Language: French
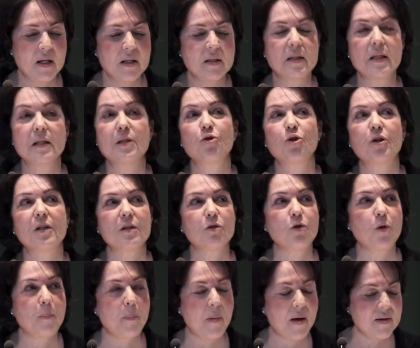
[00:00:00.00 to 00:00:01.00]
c'est ce qui
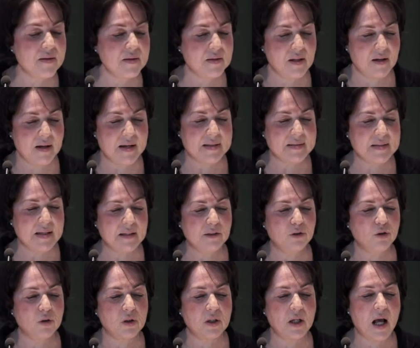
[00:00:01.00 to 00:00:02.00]
se passe dans la
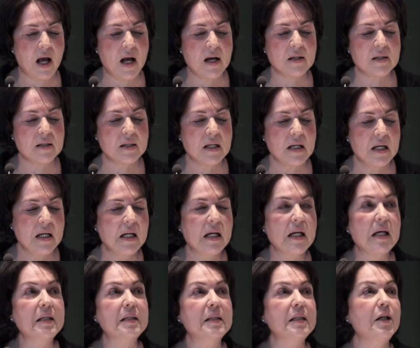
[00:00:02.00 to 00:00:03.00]
salle de classe
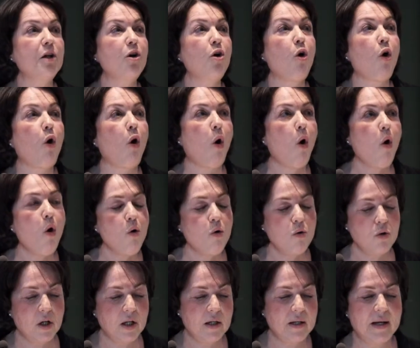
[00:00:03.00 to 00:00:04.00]
et c'est le
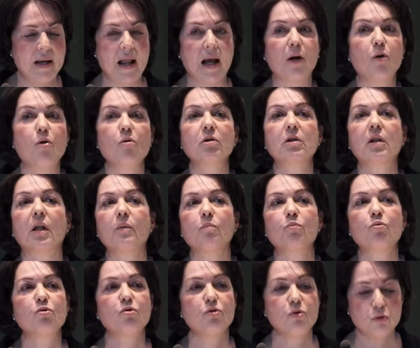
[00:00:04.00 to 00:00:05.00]
rôle, la
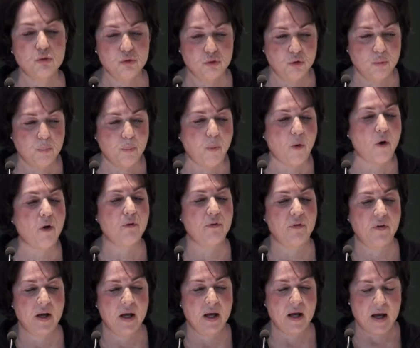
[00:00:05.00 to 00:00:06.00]
contribution du
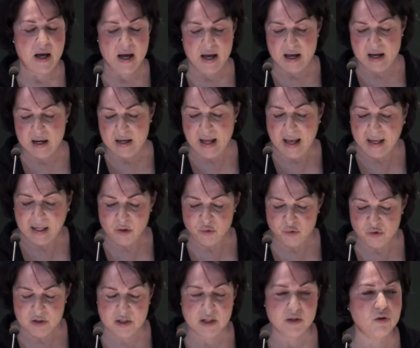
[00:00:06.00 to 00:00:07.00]
prof à la
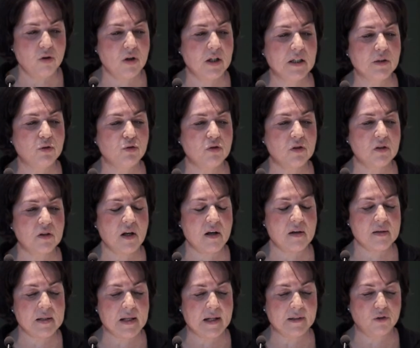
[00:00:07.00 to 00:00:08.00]
réussite de
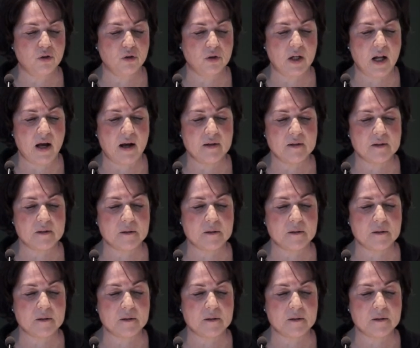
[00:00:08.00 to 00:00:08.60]
l'étudiant en salle de classe.